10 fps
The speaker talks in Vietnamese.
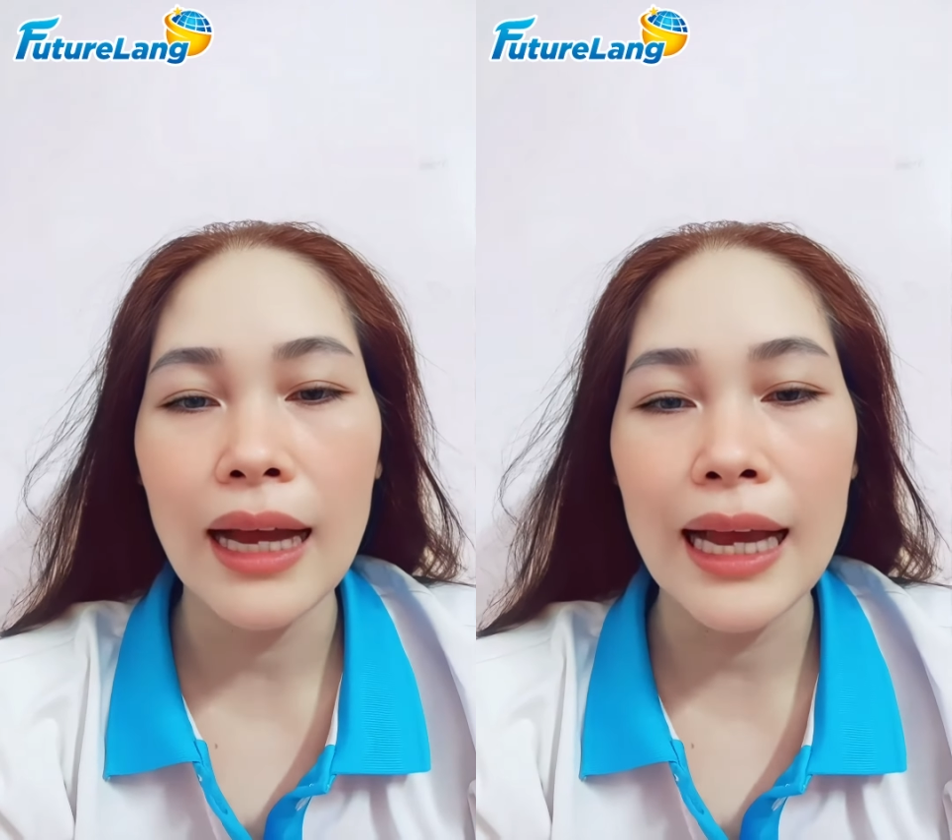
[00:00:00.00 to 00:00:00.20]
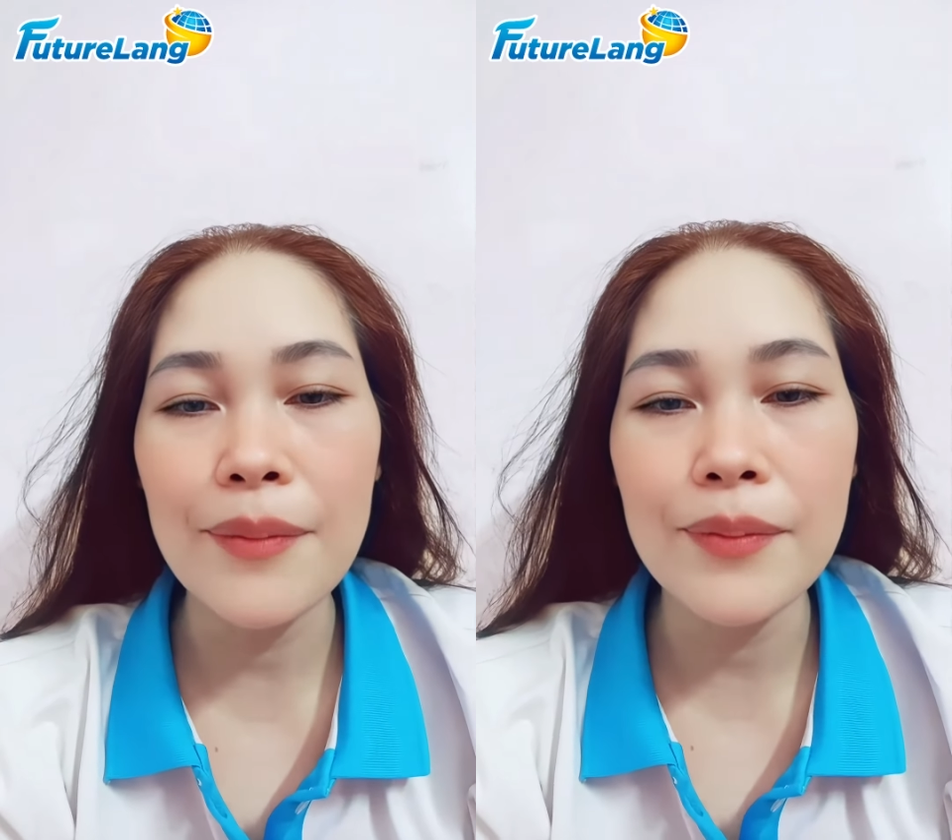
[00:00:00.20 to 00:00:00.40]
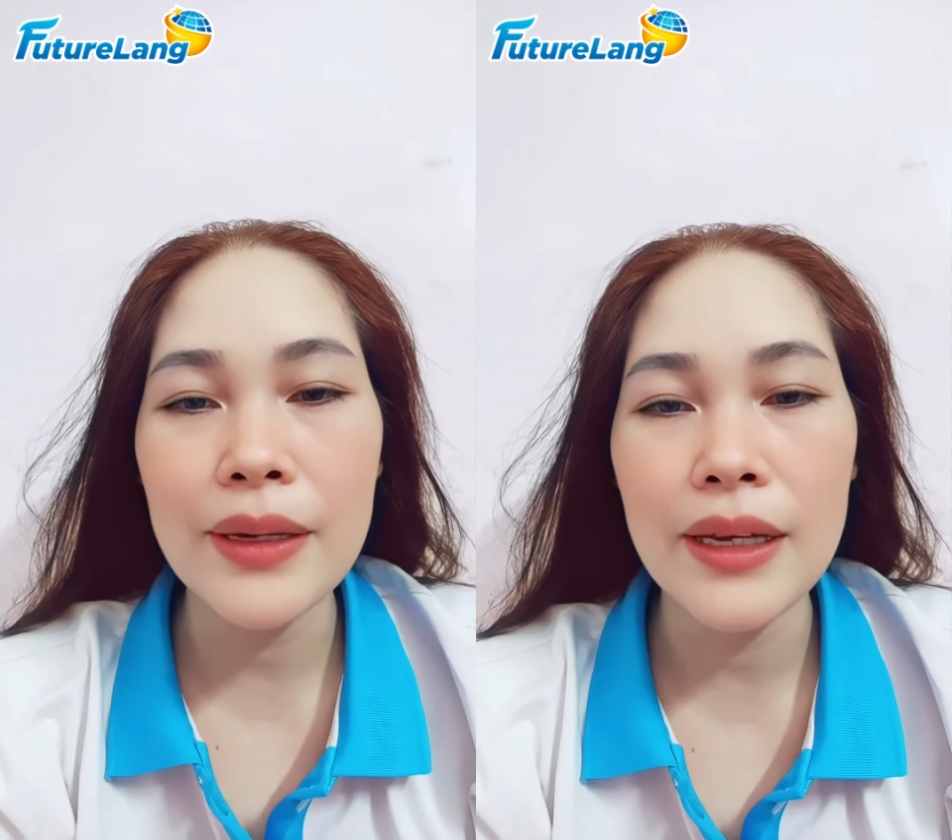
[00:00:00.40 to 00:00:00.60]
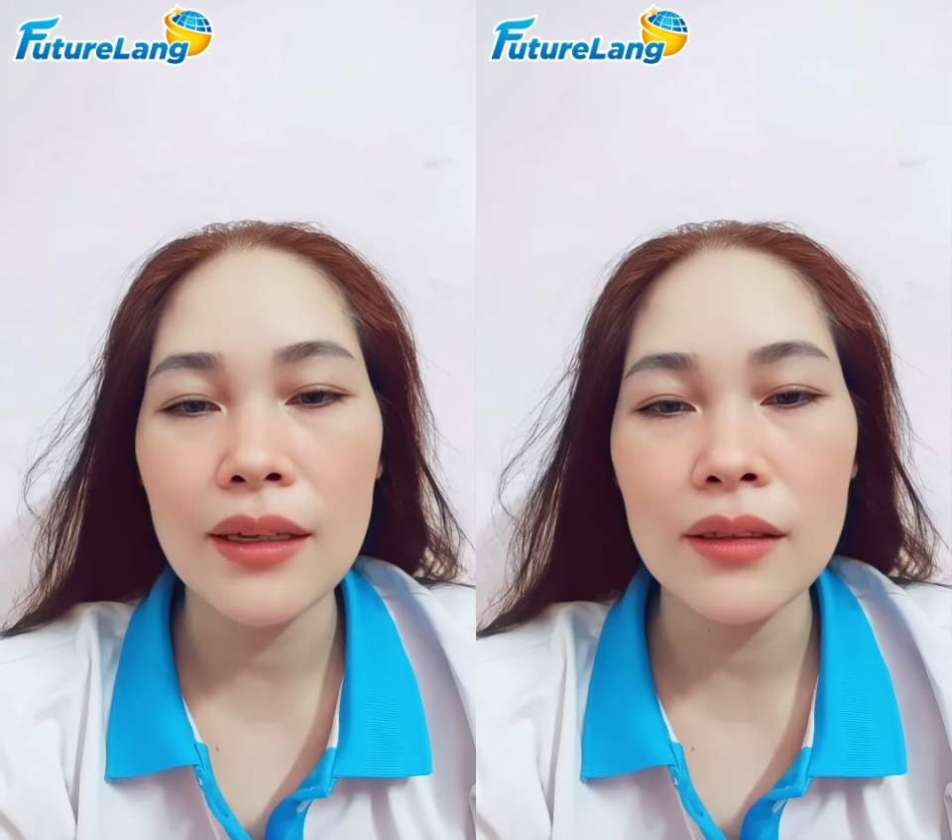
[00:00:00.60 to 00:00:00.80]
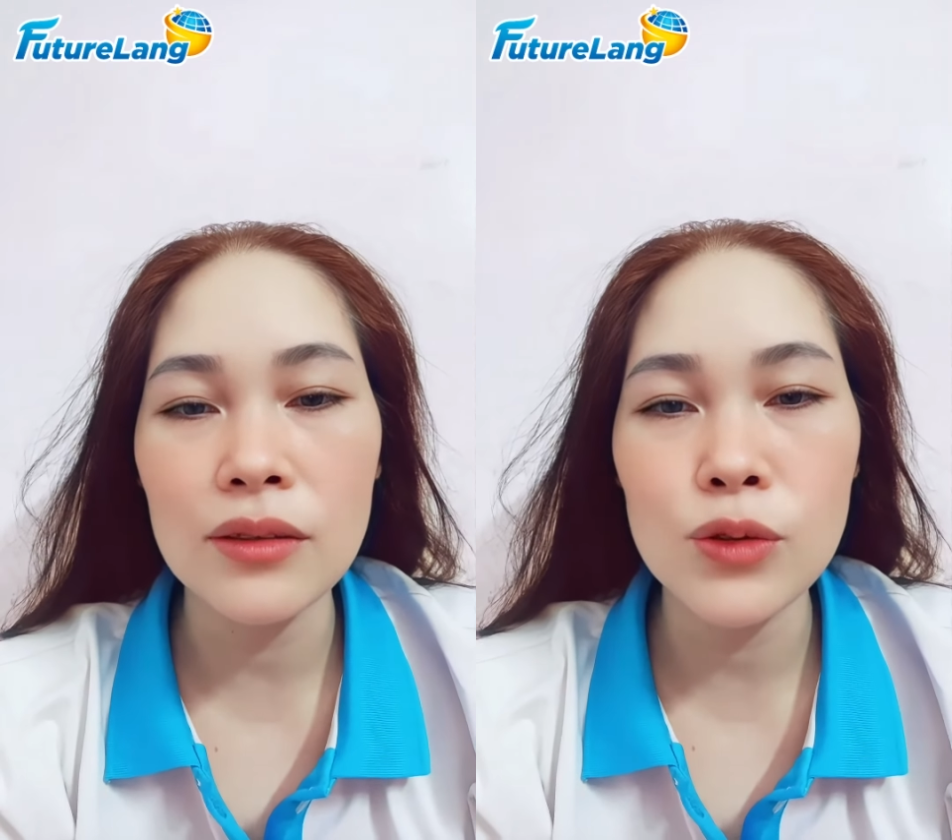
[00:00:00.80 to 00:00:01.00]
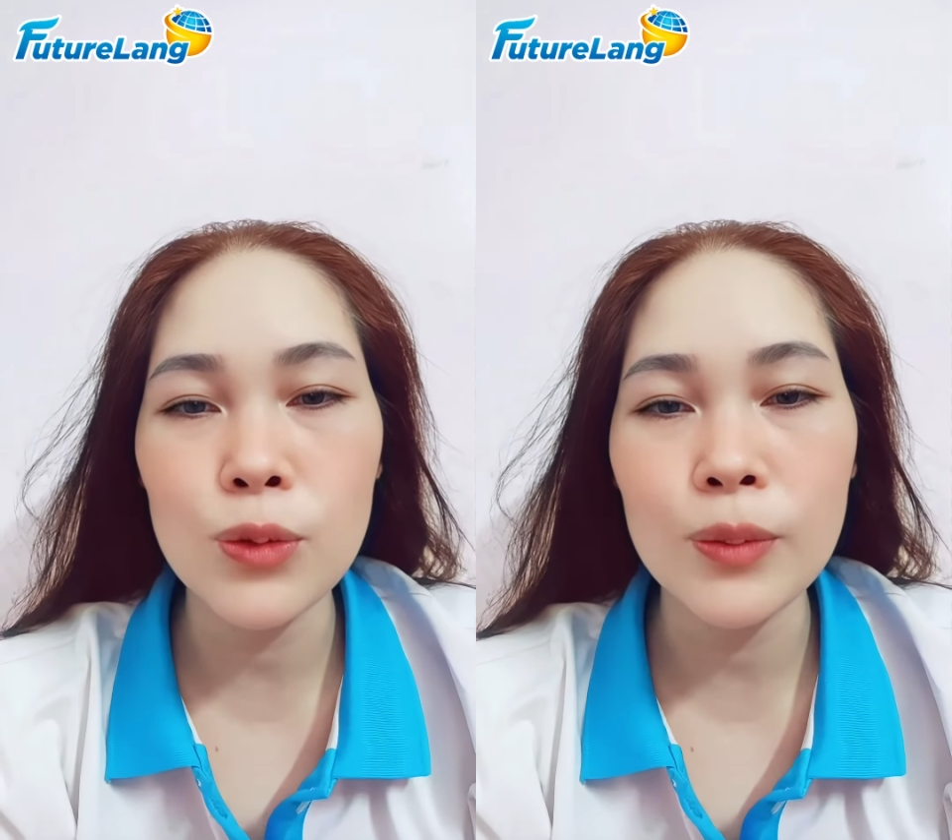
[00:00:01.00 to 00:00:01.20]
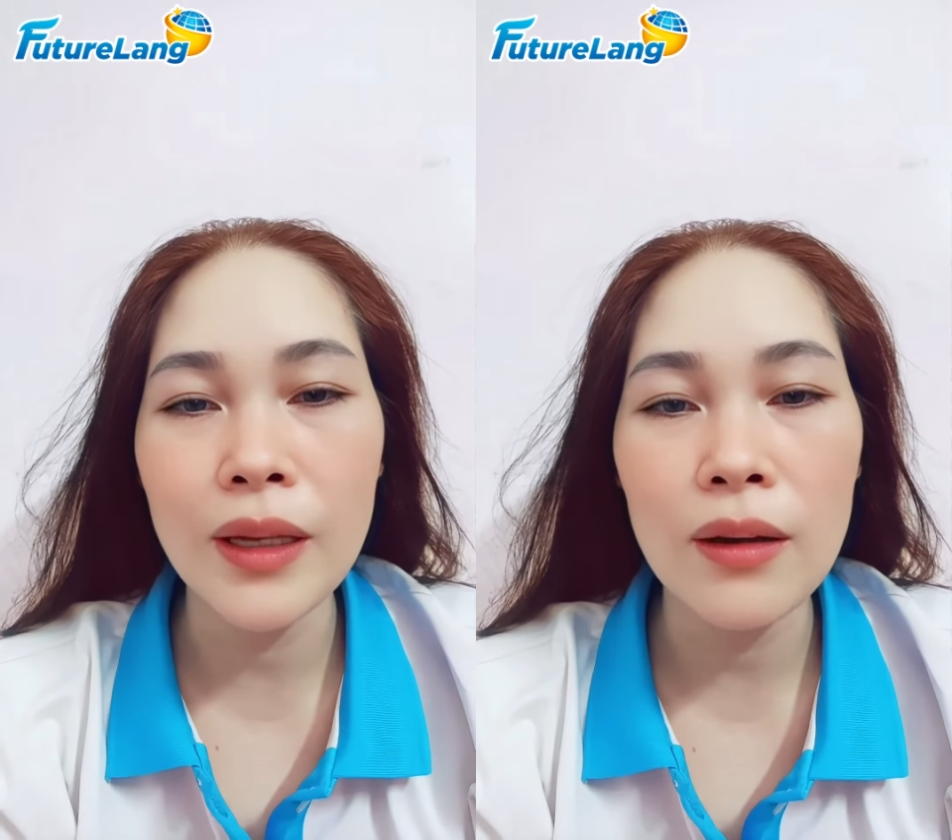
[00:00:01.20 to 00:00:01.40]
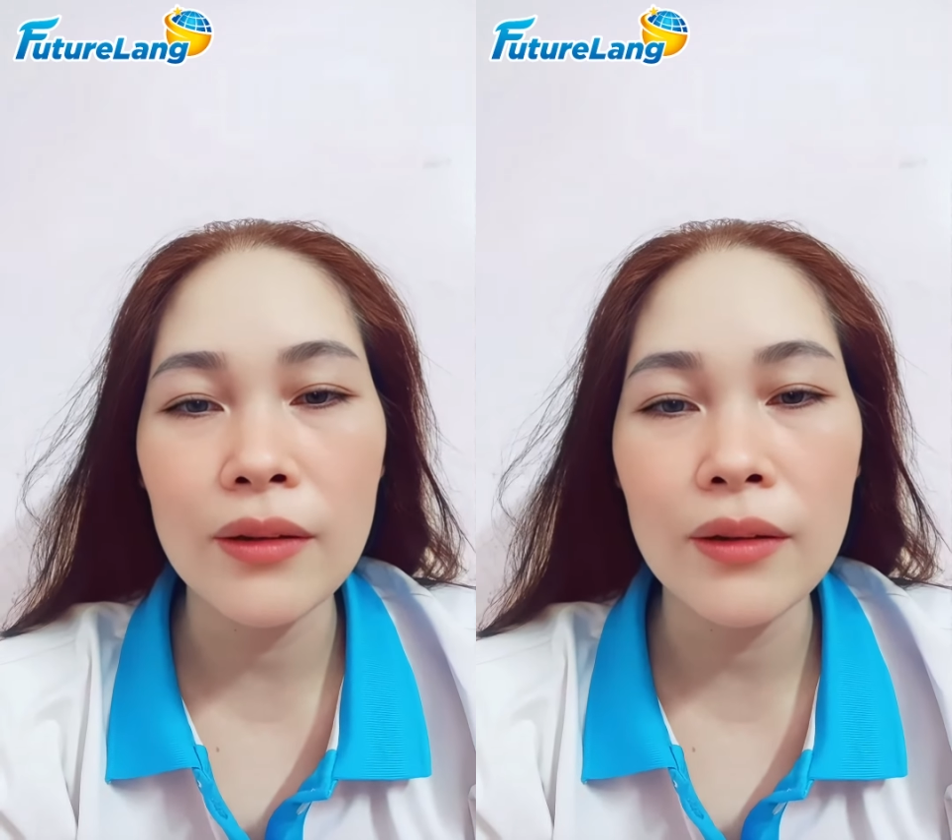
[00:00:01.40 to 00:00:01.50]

app để chúng ta có